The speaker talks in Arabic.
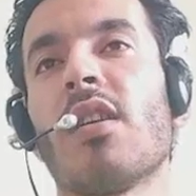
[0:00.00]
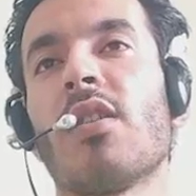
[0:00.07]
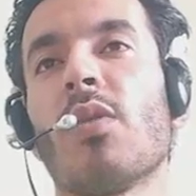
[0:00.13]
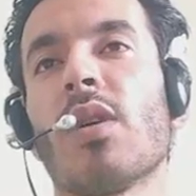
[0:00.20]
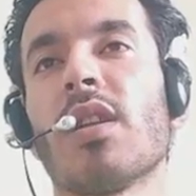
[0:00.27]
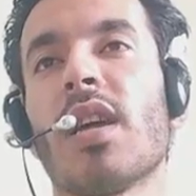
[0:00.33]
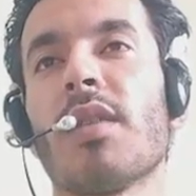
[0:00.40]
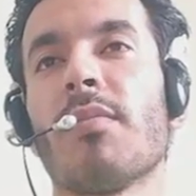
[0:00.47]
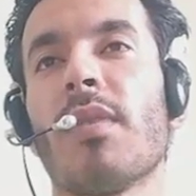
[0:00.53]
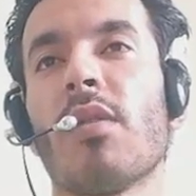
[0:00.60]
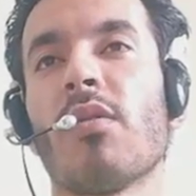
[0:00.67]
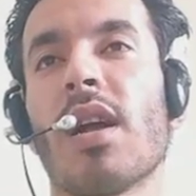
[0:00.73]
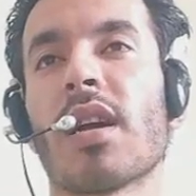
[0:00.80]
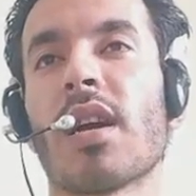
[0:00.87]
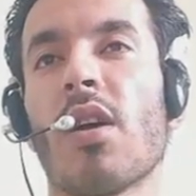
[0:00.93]
قال لي والله
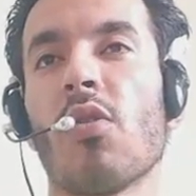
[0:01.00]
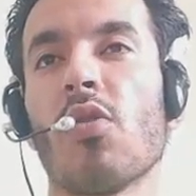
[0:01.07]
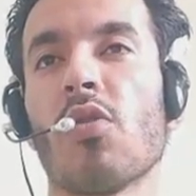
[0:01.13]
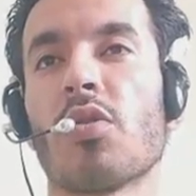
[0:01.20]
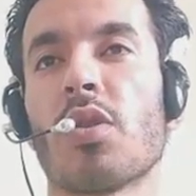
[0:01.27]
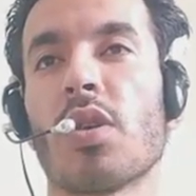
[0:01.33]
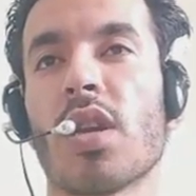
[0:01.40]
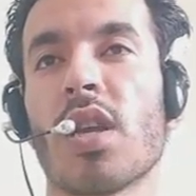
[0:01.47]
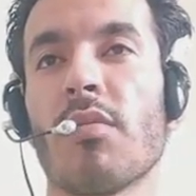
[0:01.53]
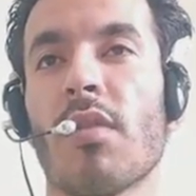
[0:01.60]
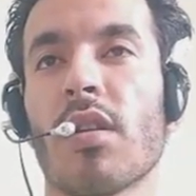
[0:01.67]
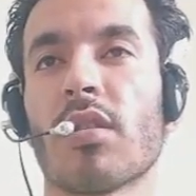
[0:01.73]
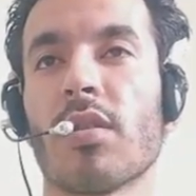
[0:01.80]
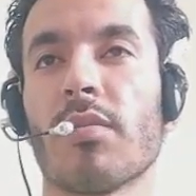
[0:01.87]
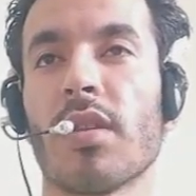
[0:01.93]
يبقى اول حاجه اقول له 3
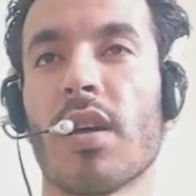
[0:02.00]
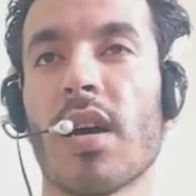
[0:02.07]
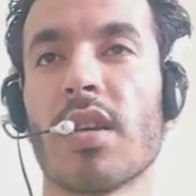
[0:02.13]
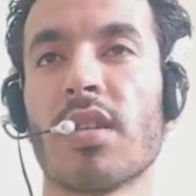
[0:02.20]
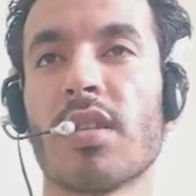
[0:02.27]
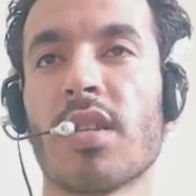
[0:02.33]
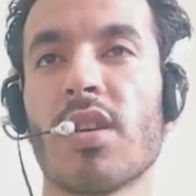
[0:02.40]
ملتبلاي